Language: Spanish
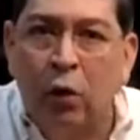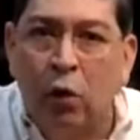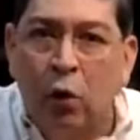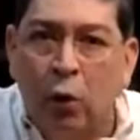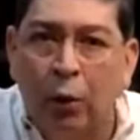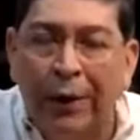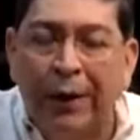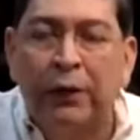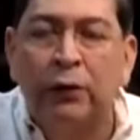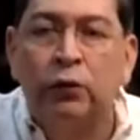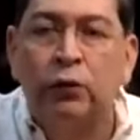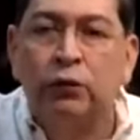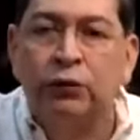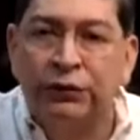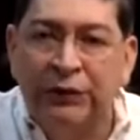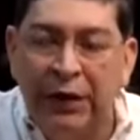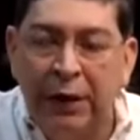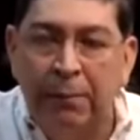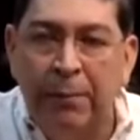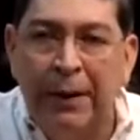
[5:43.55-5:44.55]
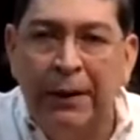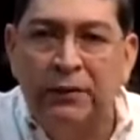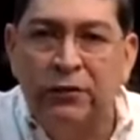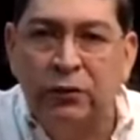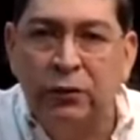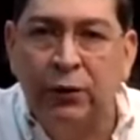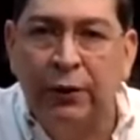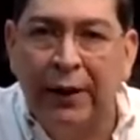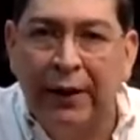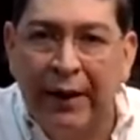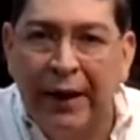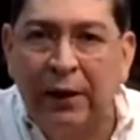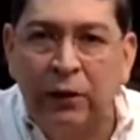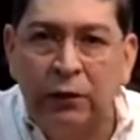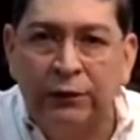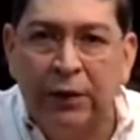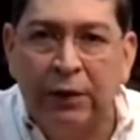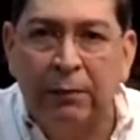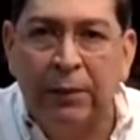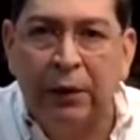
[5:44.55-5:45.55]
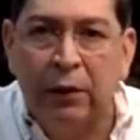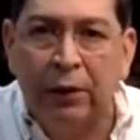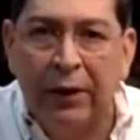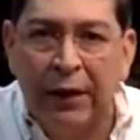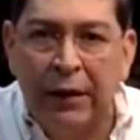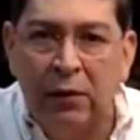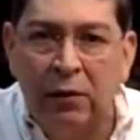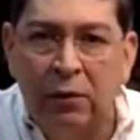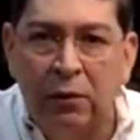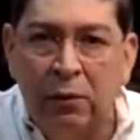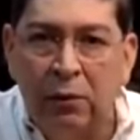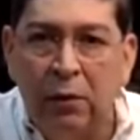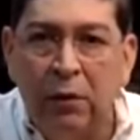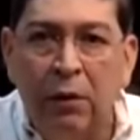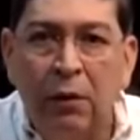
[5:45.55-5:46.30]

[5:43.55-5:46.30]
Roberto Silva, ciudadano salvadoreño,